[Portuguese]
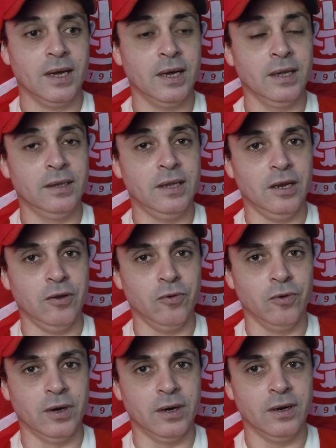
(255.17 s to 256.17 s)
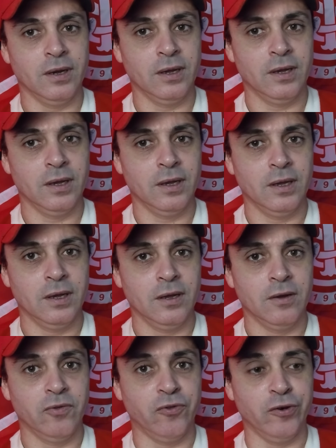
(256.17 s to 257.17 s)
anterior
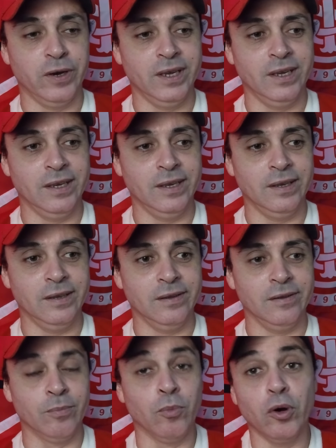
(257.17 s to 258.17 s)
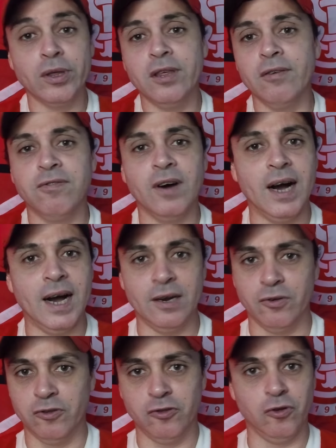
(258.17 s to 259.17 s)
foi
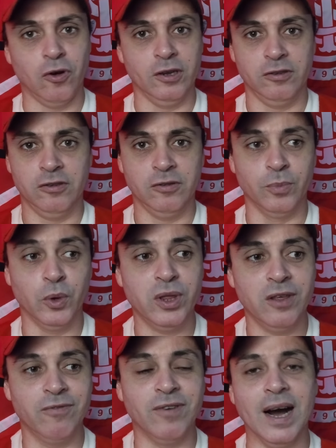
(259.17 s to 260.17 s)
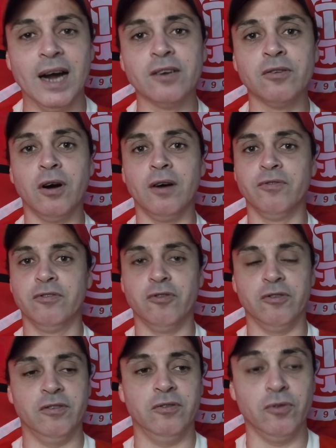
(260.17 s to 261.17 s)
motivar o sócio, motivar novos
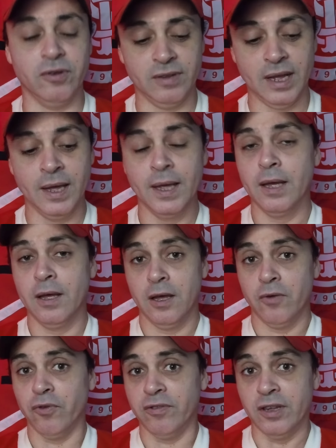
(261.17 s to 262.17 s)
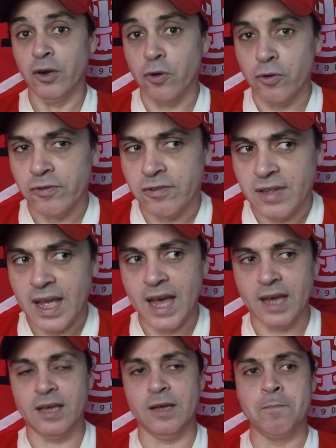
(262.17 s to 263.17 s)
torcedores. Né? Você não
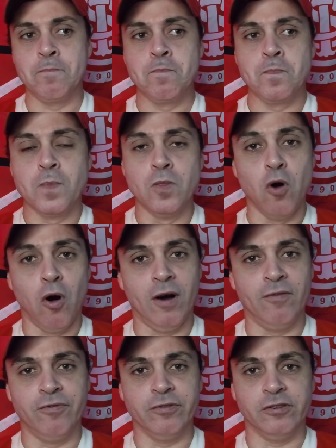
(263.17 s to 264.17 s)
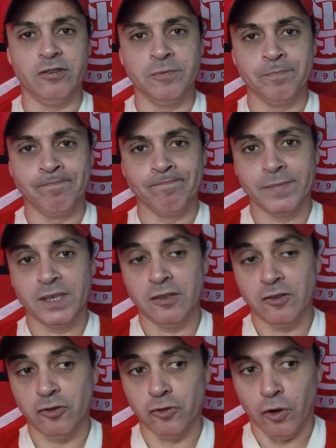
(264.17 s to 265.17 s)
consegue novos
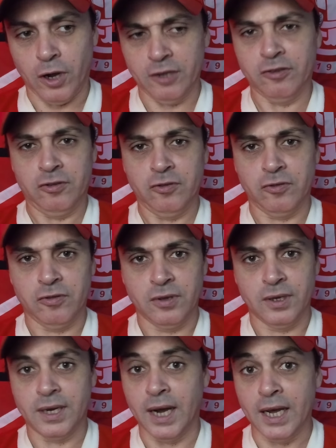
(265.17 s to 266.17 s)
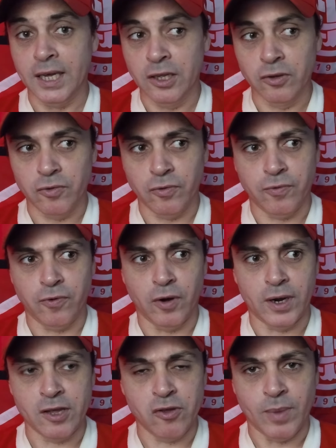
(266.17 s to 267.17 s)
sócios caindo
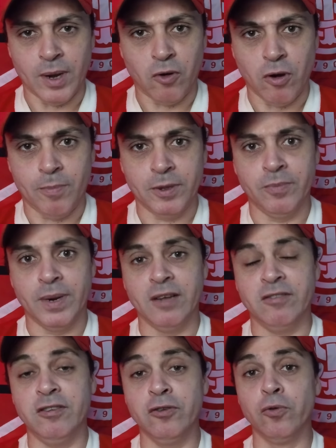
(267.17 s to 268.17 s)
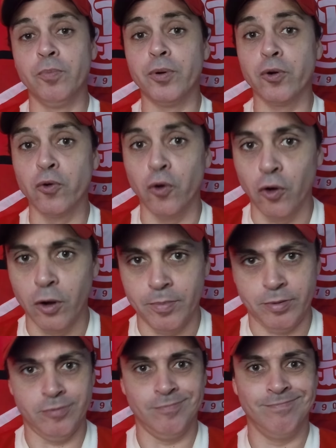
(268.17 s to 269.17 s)
fora de uma Copa do Brasil para o
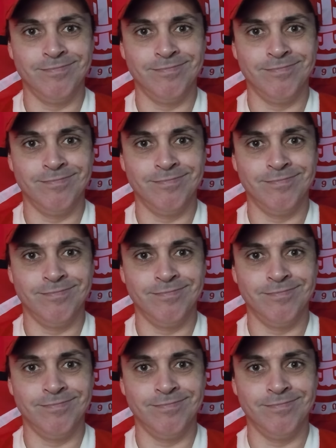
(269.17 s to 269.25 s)
Globo,